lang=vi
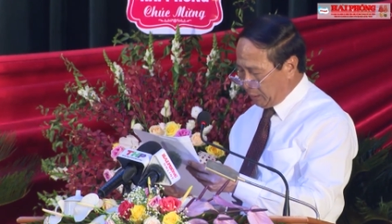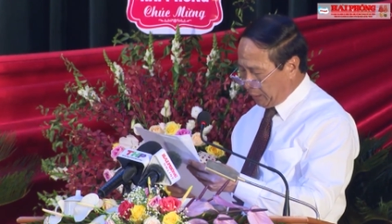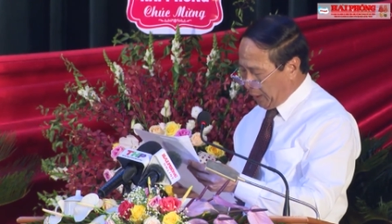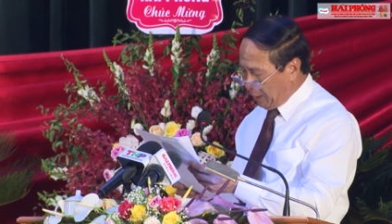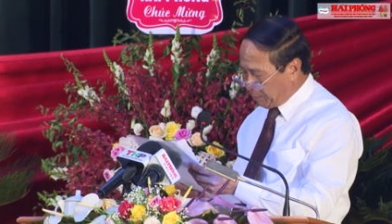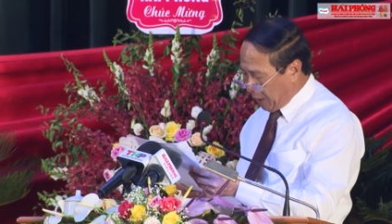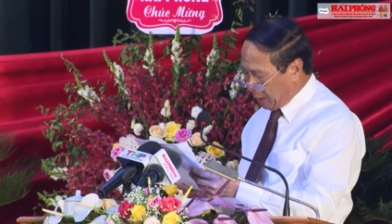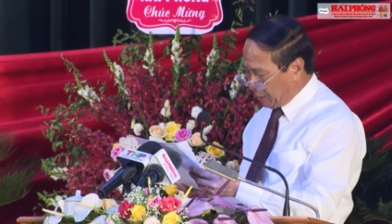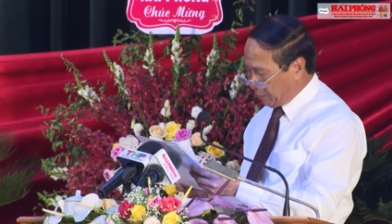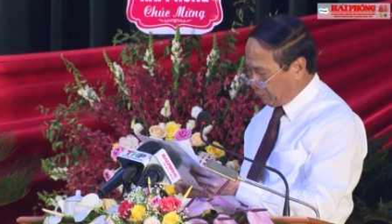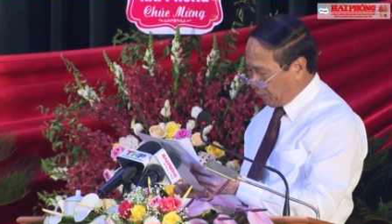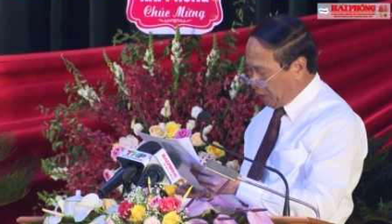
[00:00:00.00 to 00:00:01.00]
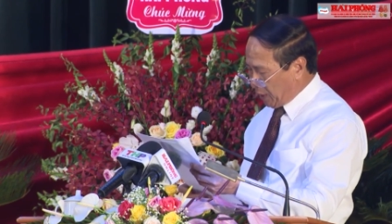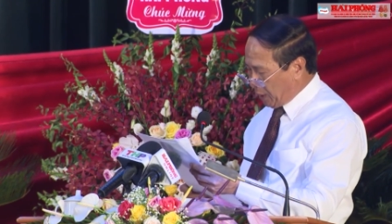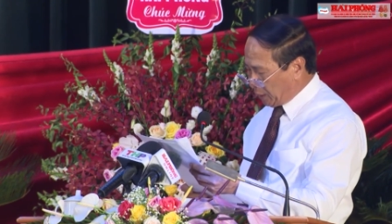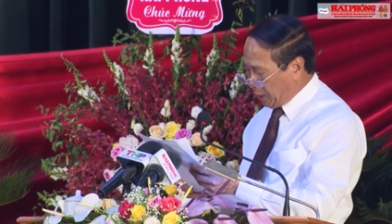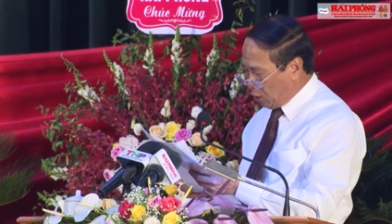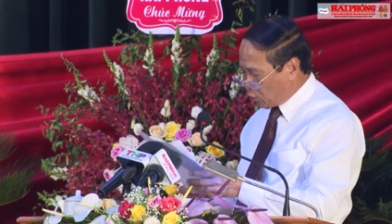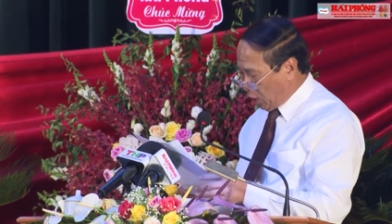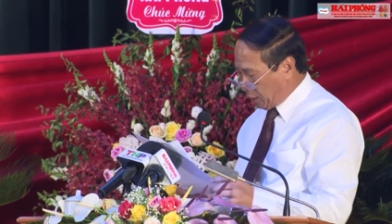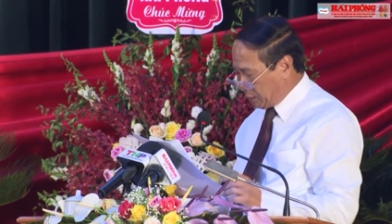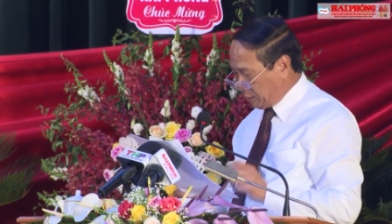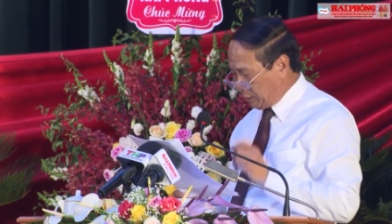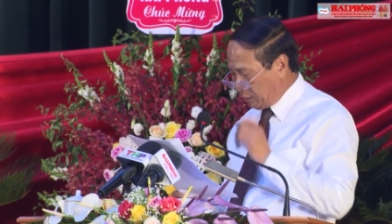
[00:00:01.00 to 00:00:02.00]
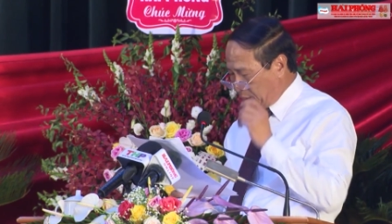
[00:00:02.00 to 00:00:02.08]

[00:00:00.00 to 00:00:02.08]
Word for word: tiệm cận với các tiêu chuẩn